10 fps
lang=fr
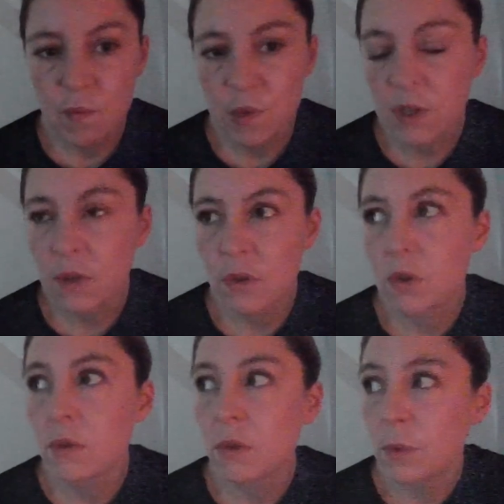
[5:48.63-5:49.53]
C'est ce que je
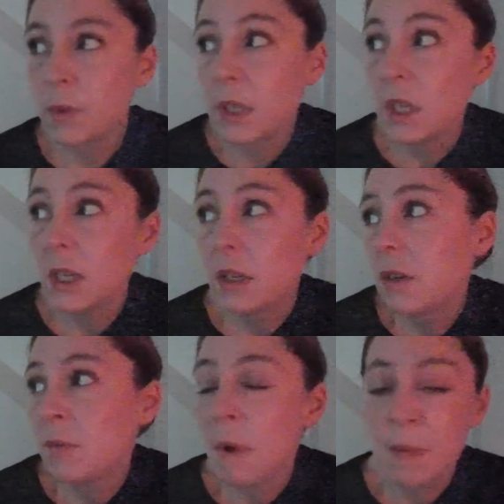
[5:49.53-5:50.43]
ressens aussi,
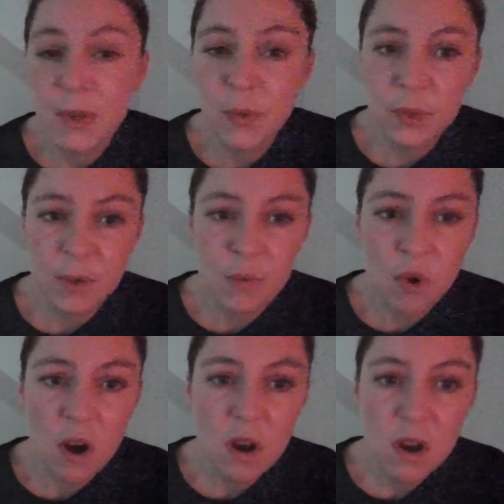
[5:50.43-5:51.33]
que ma maison c'est
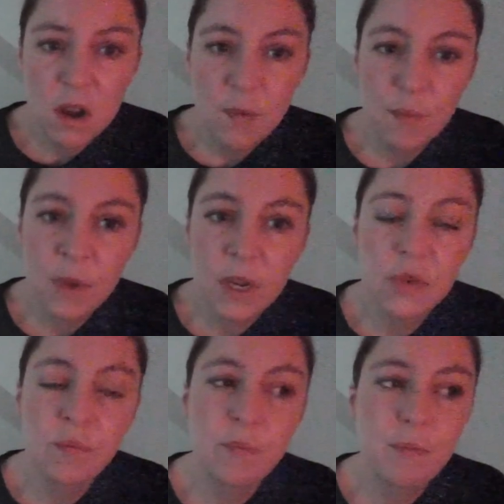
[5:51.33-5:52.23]
moi, mais
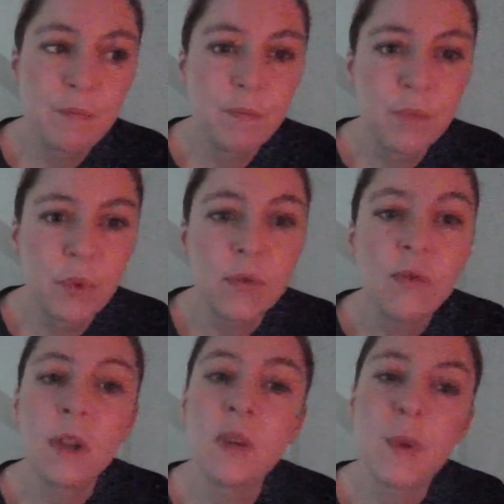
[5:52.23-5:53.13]
pour une
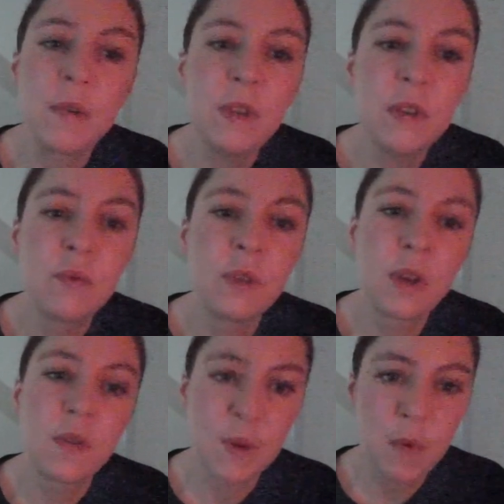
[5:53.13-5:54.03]
fois dans ma vie, je
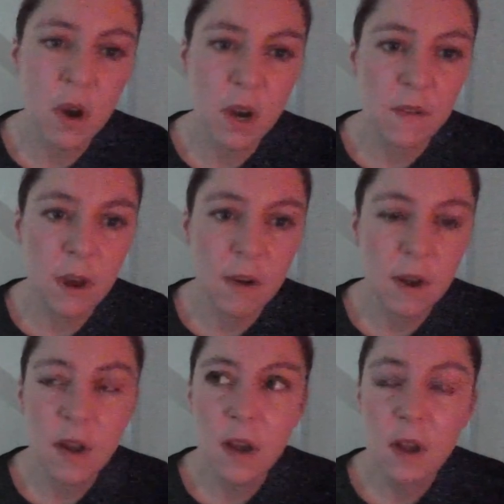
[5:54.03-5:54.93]
voudrais vraiment arriver
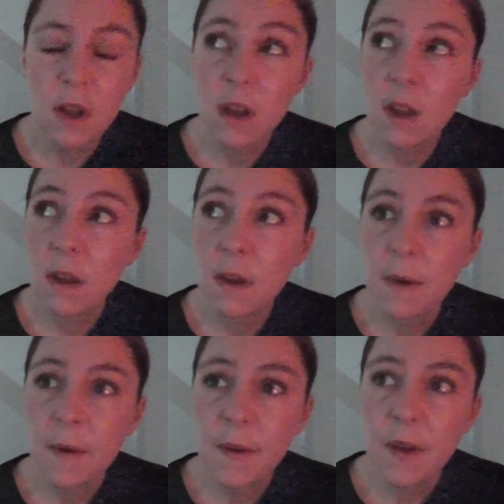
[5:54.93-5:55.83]

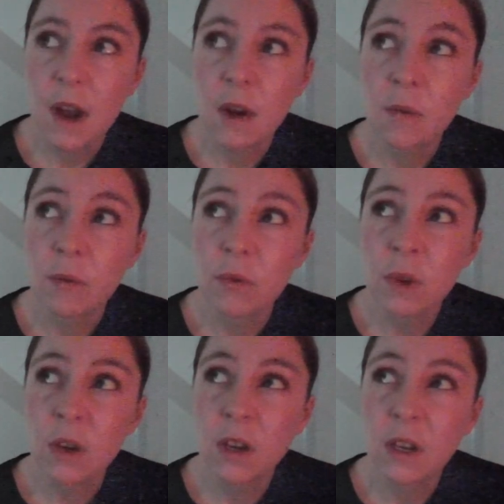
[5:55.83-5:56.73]
à, à
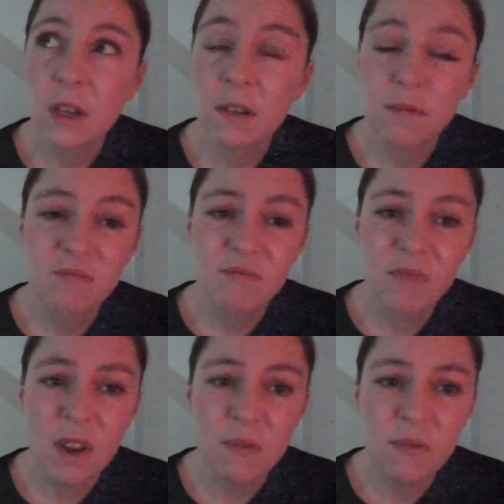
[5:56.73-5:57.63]
construire
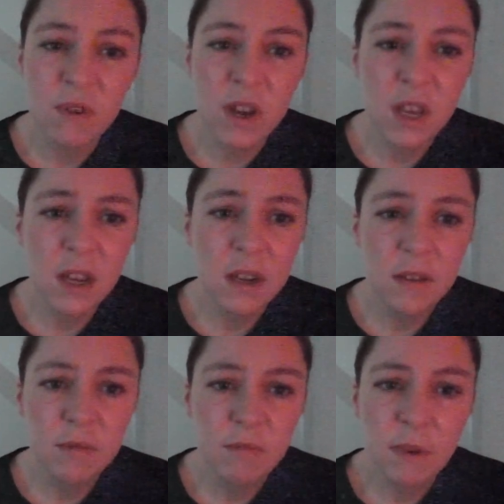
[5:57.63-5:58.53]
un foyer
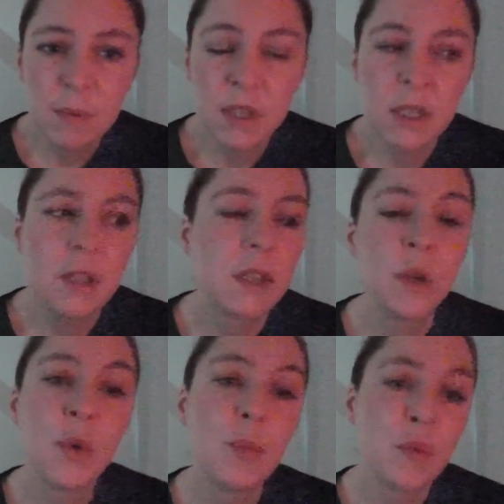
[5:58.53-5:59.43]
même si
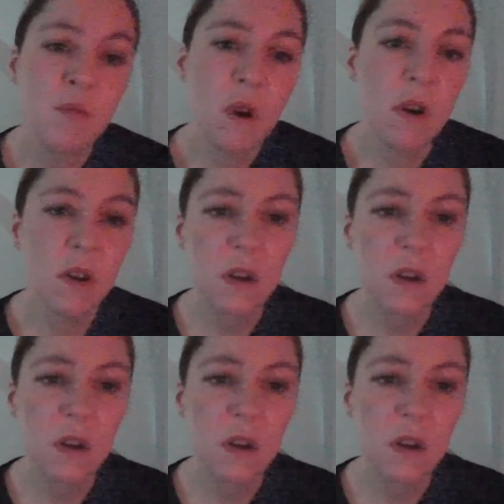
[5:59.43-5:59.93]
c'est que pour moi.